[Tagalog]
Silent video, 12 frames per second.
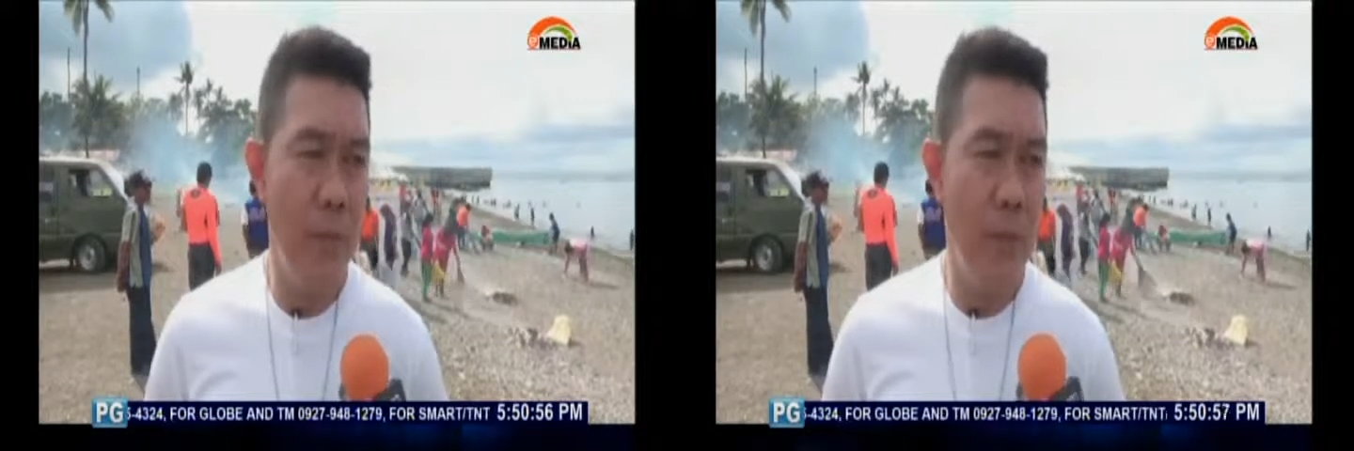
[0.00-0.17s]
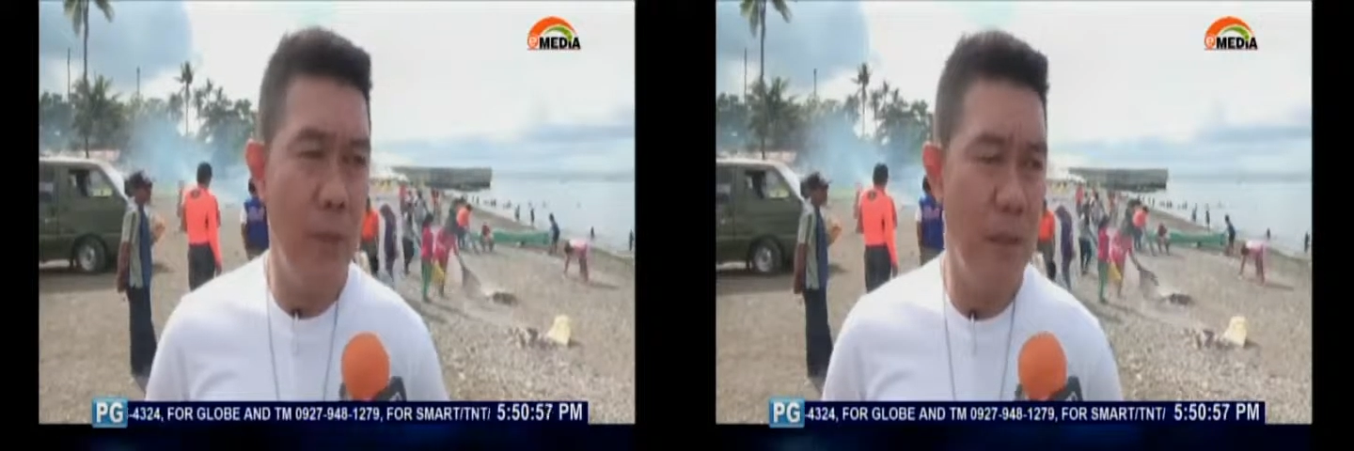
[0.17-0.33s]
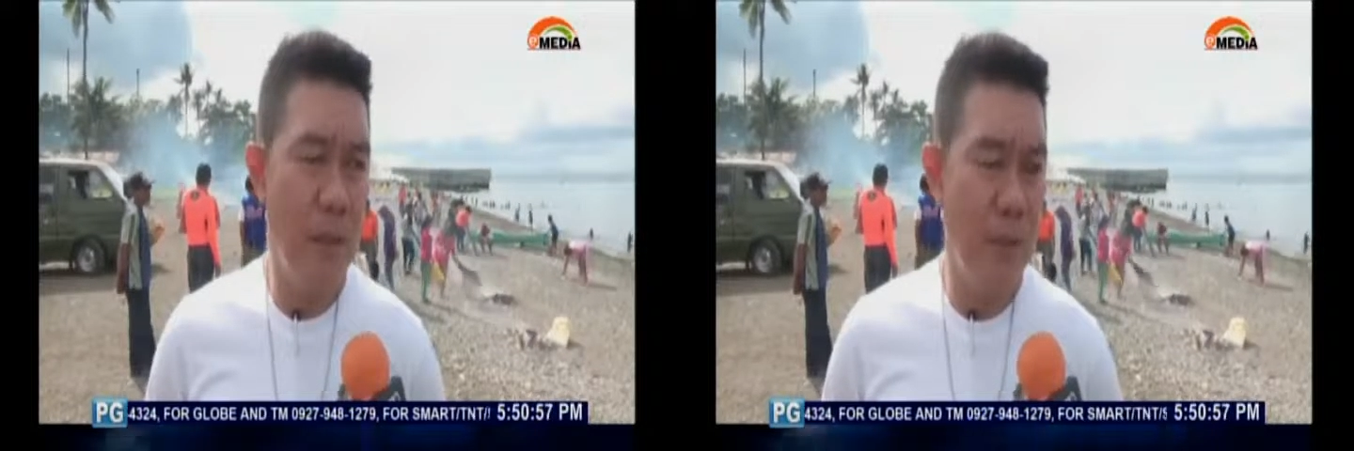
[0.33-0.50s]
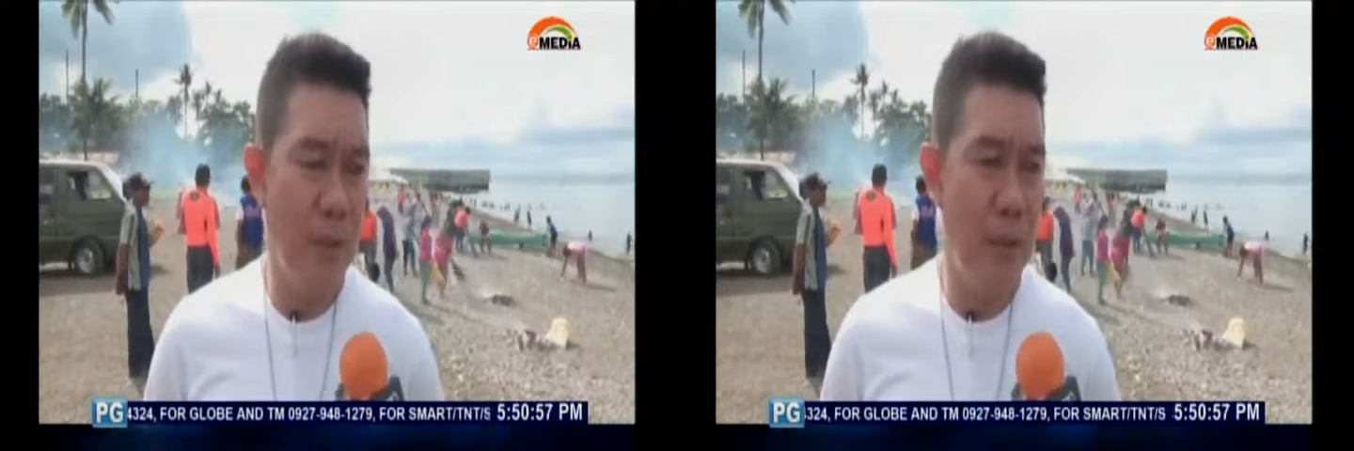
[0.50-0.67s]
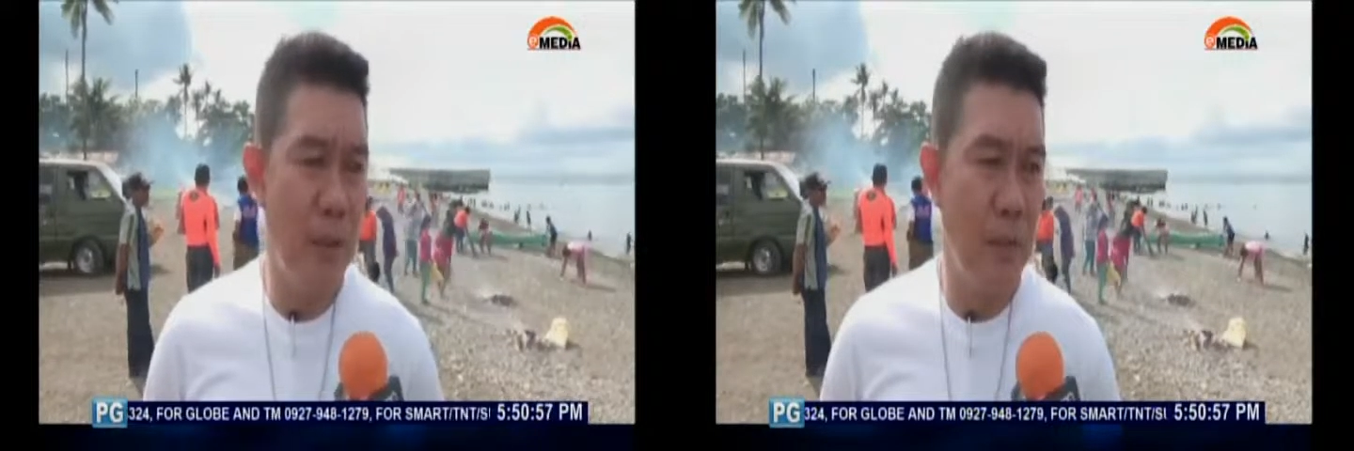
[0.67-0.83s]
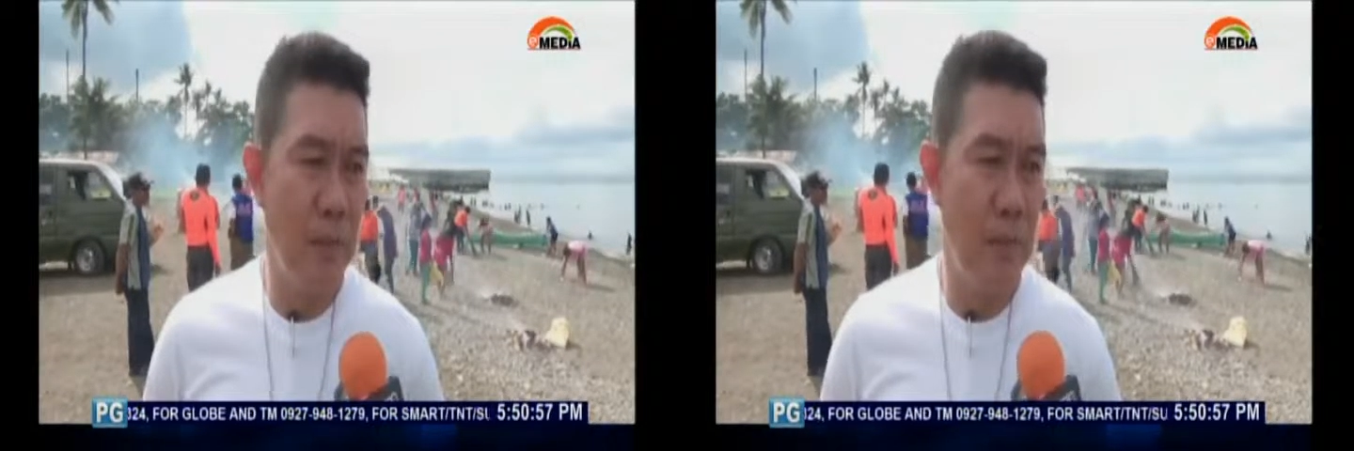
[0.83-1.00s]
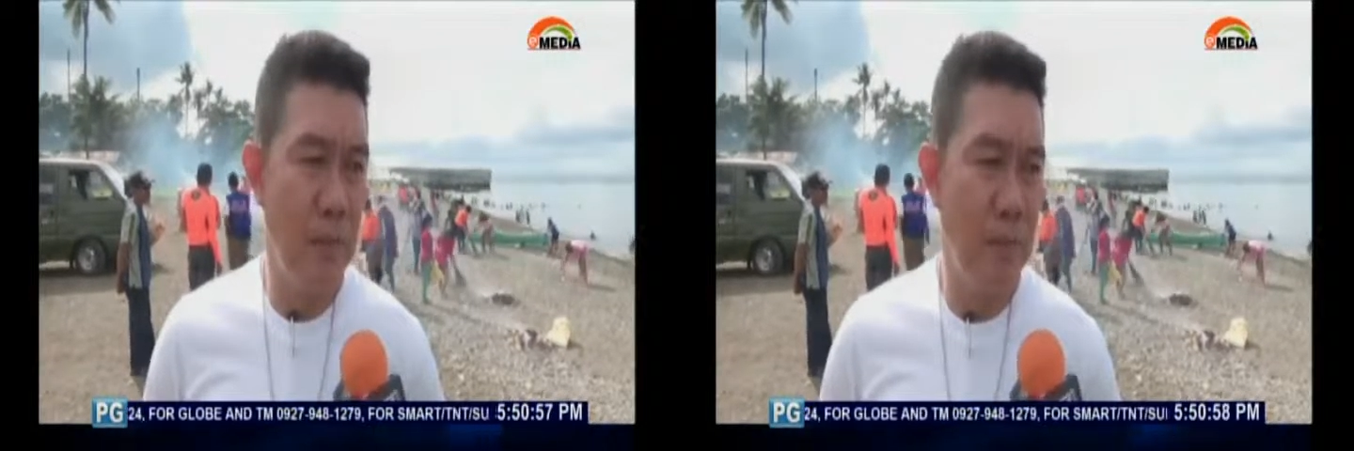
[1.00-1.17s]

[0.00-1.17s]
kita buta basura